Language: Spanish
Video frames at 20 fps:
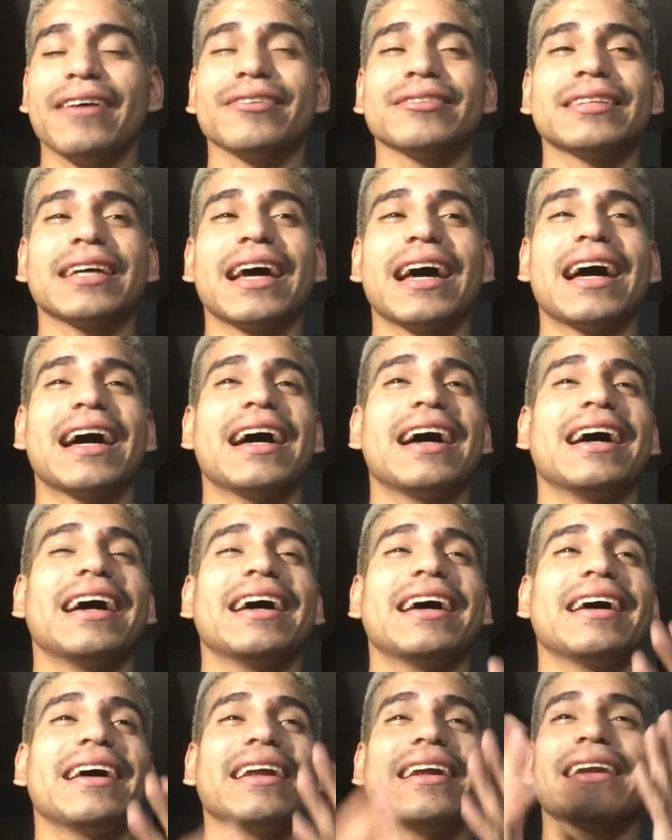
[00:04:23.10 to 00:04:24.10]
o sea,
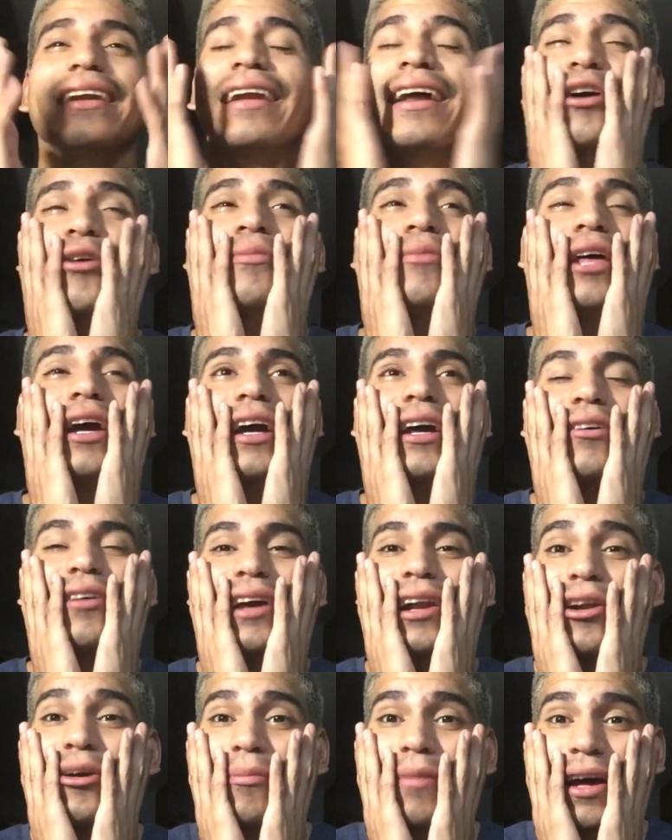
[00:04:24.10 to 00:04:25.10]
la comida creo
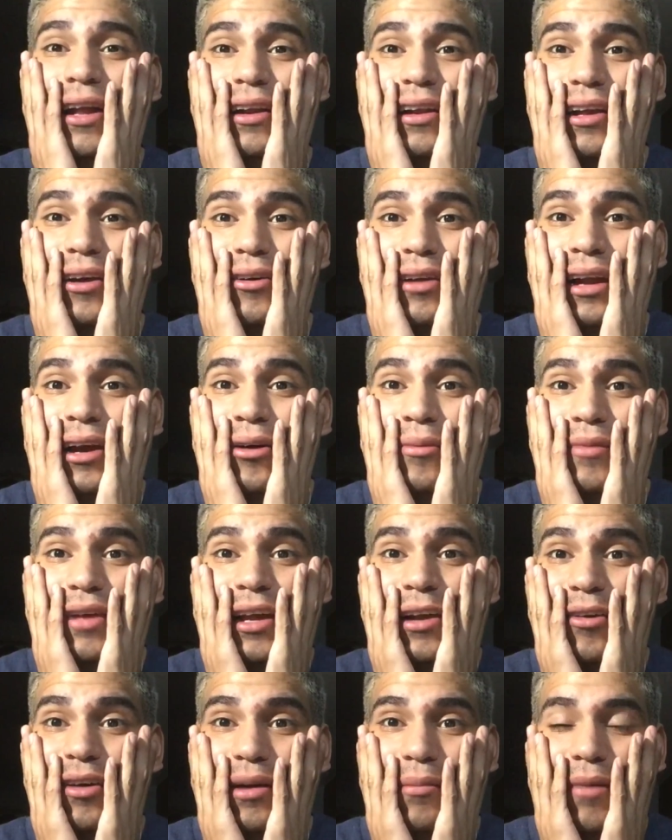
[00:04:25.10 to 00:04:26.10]
que es lo más rico, la
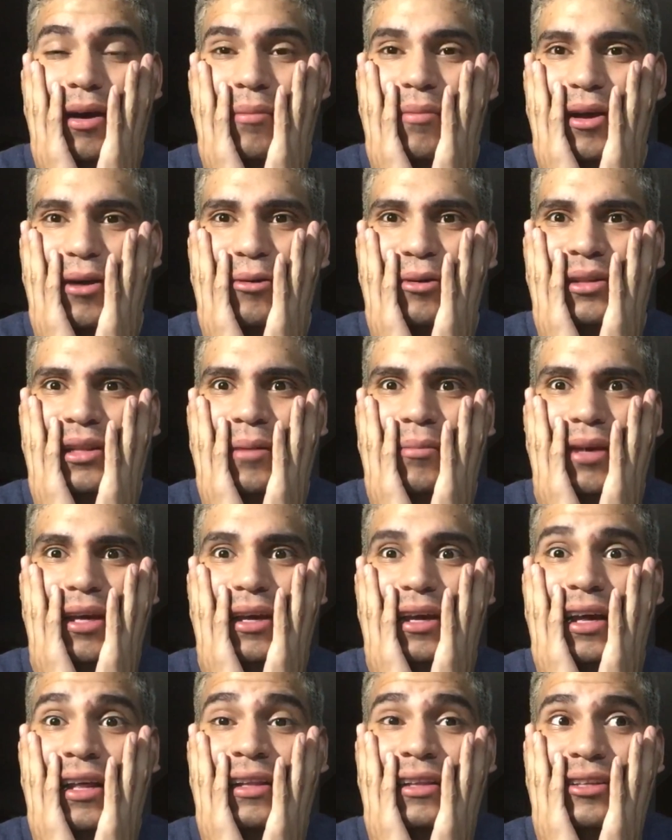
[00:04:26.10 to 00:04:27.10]
comida es lo que más me gusta, me
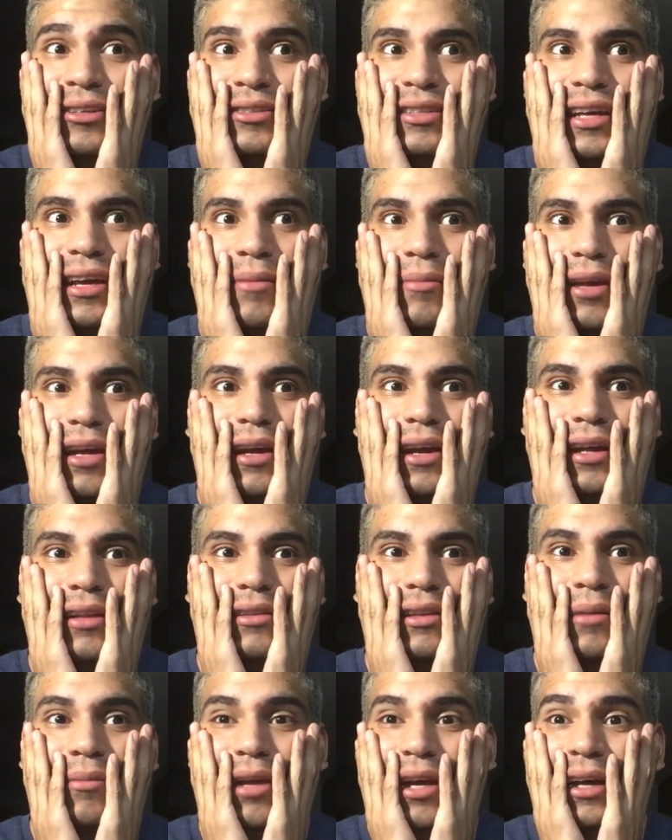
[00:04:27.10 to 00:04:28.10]
encanta, o sea, me
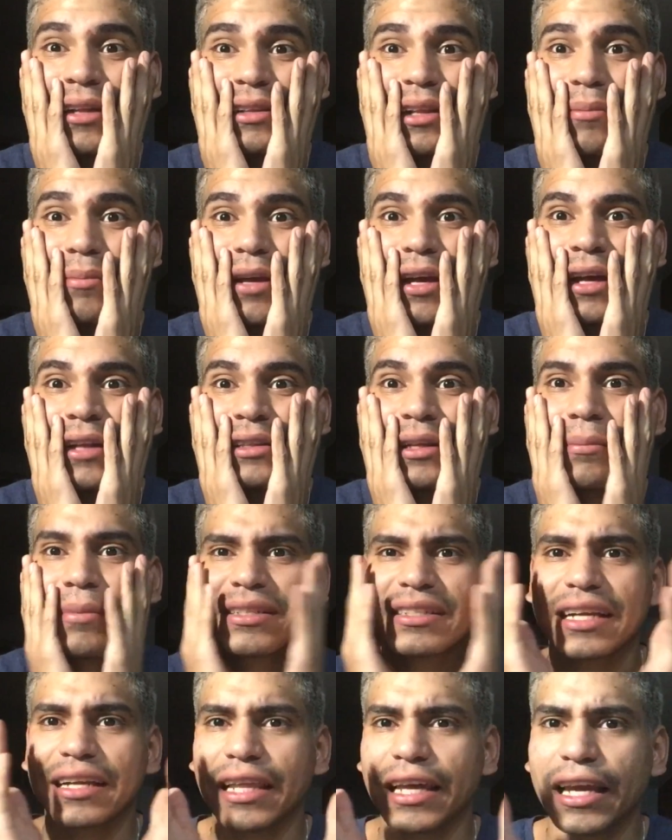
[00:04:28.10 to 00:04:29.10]
encanta, me encanta el picante, a
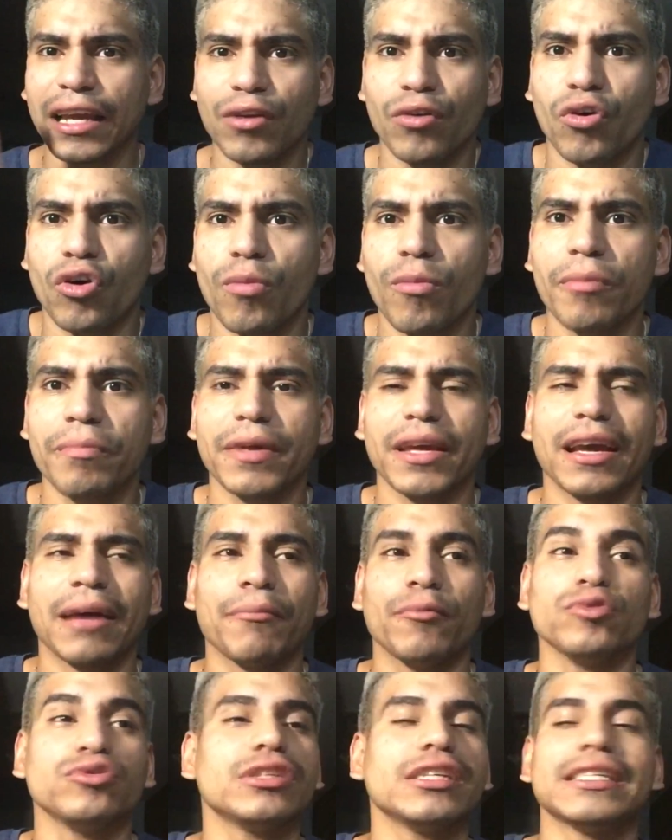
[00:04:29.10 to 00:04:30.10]
pesar de que no como
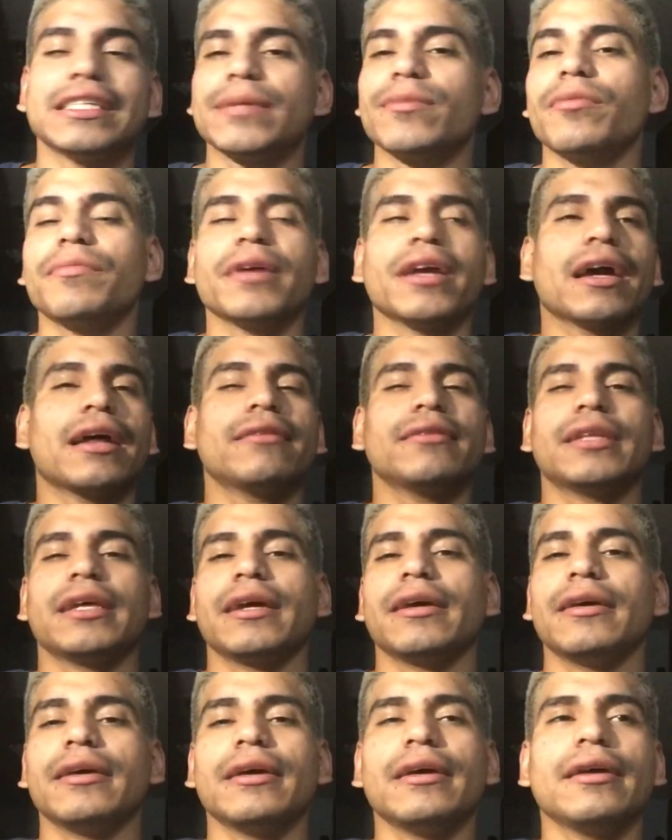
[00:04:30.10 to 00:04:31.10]
muchísimo
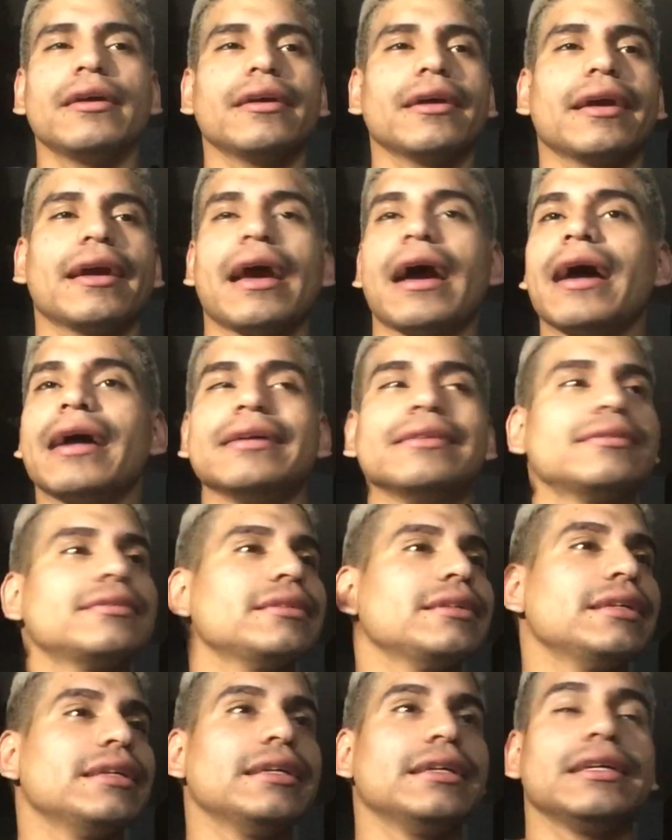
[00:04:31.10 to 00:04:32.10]
picante, que ay,
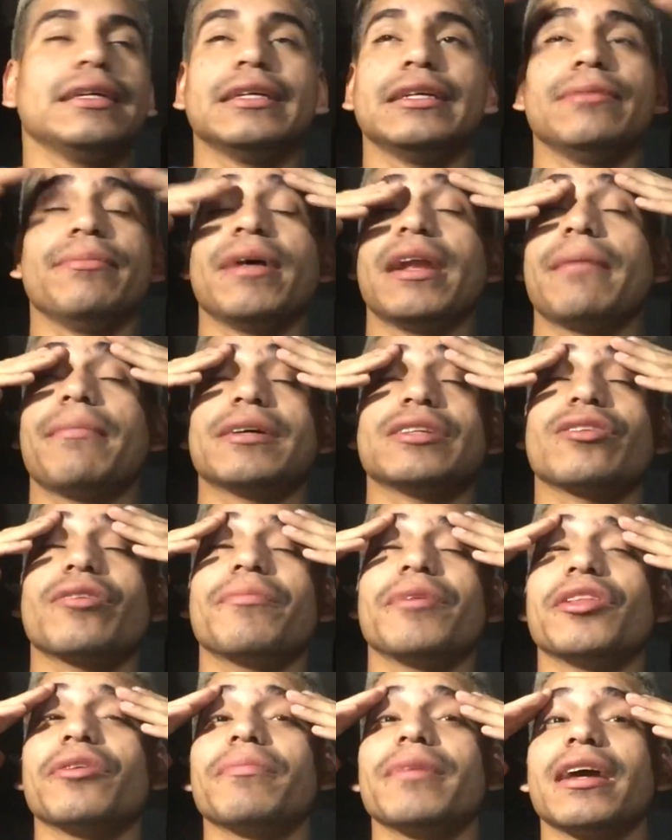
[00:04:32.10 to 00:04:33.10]
sí, me la paso
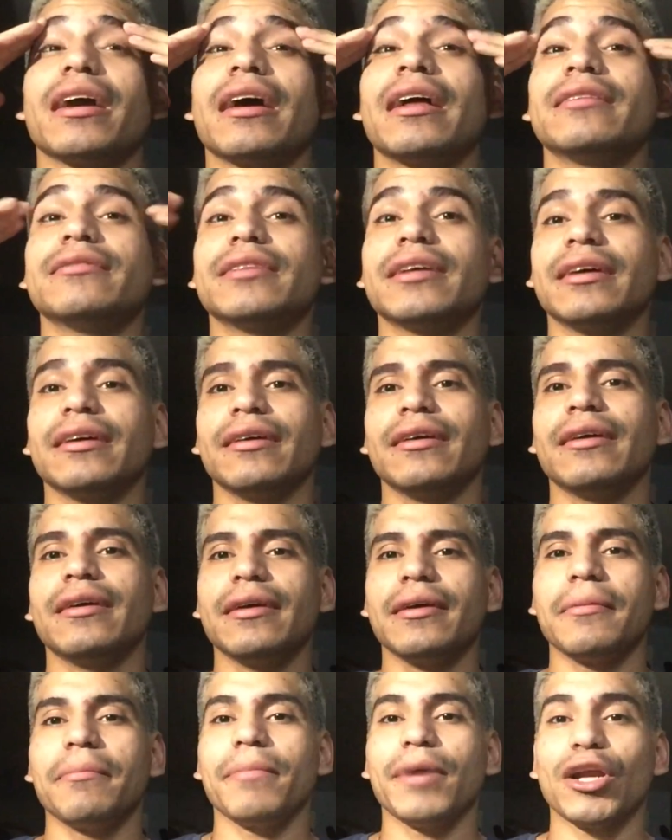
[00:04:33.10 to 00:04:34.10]
comiendo picante,
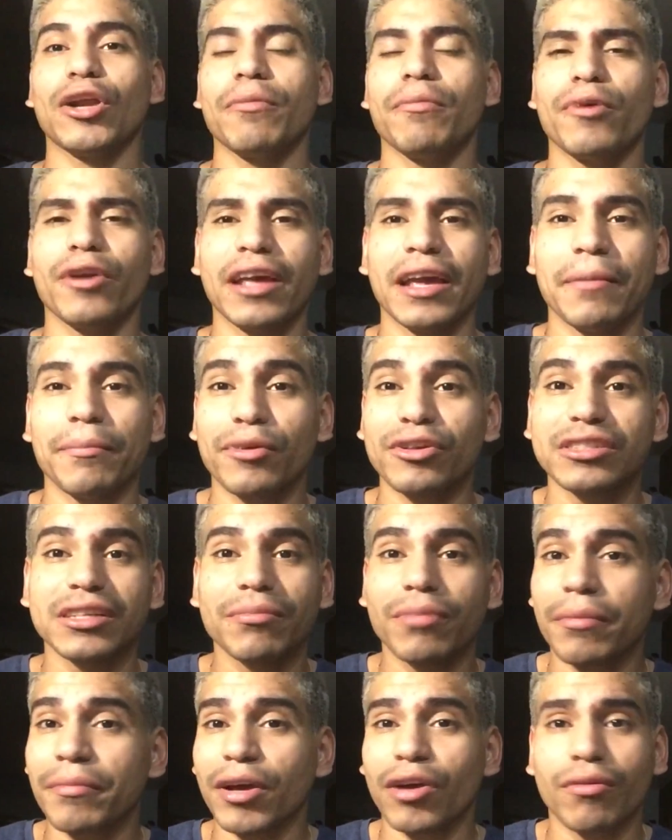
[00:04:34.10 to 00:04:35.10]
pero por ejemplo
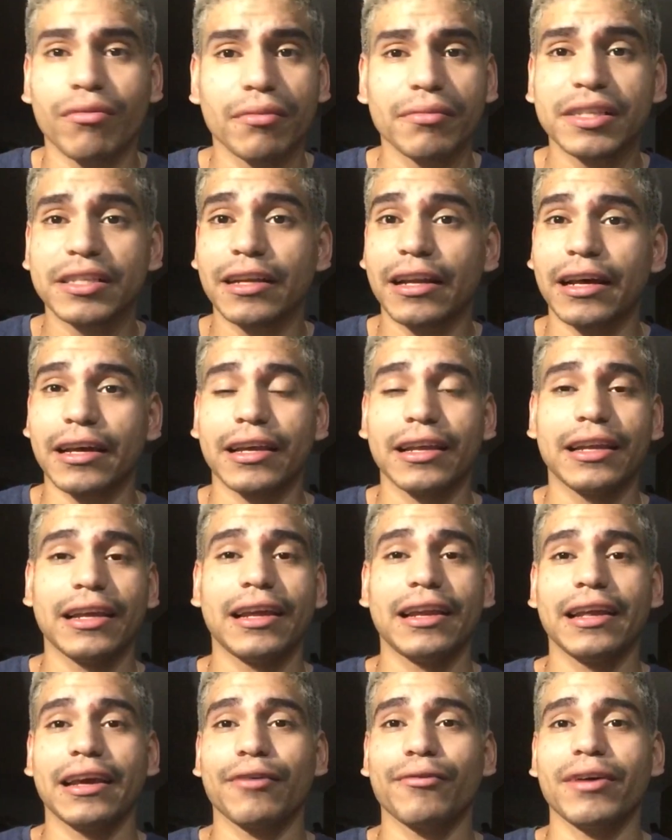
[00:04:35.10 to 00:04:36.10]
siempre me como mis chilaquiles
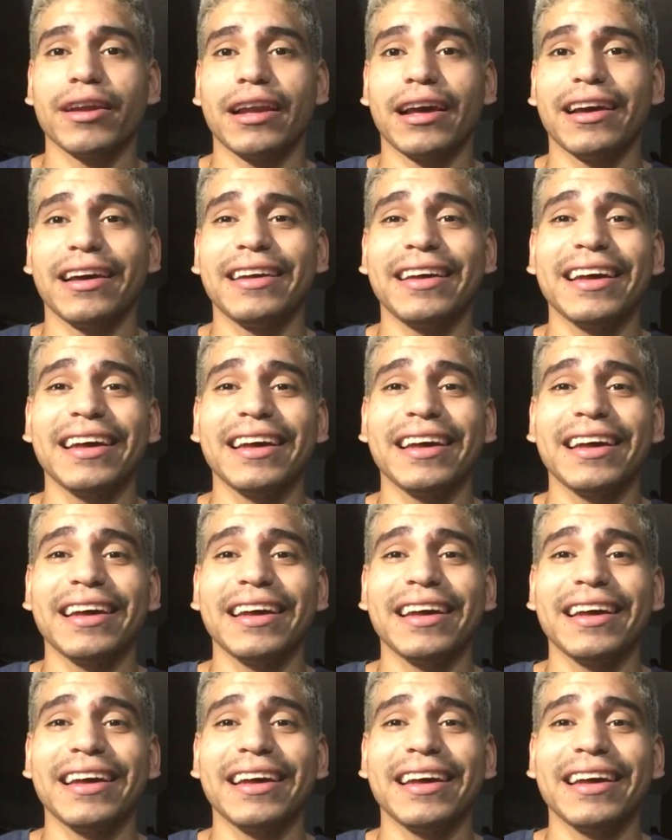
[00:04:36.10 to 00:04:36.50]
en la escuela,